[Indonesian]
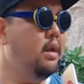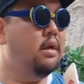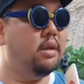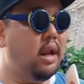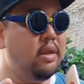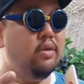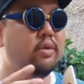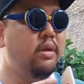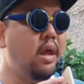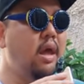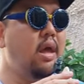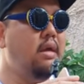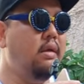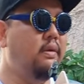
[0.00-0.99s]

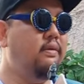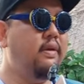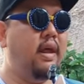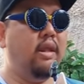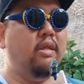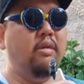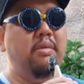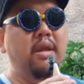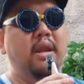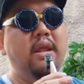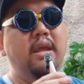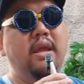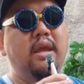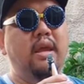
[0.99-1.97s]
Selanjutnya syarat untuk
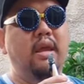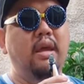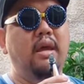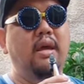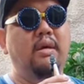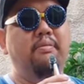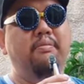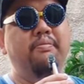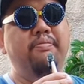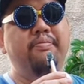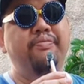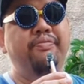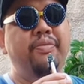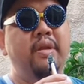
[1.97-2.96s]
menjadi um,
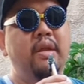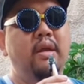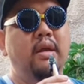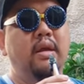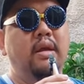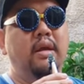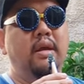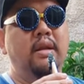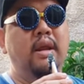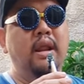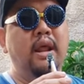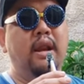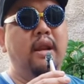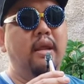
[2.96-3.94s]

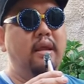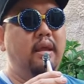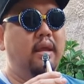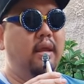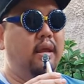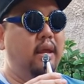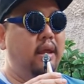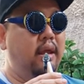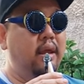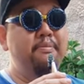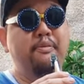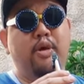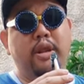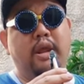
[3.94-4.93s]
dealer
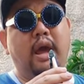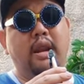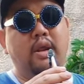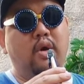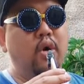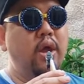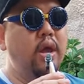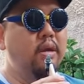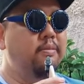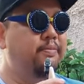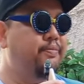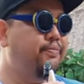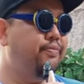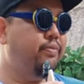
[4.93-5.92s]
impor ikan koi,
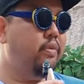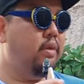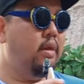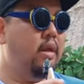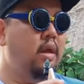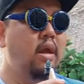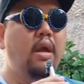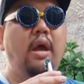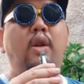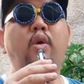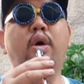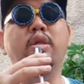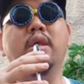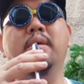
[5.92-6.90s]

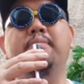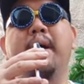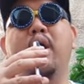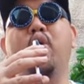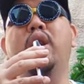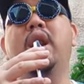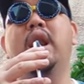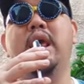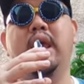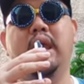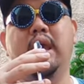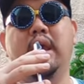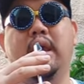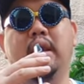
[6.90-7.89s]
lu harus ngebangun
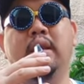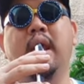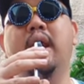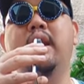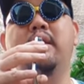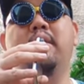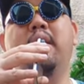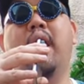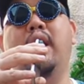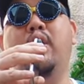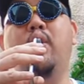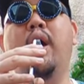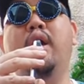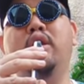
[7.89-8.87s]
link dan uh,
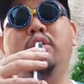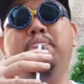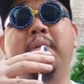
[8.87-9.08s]
lu harus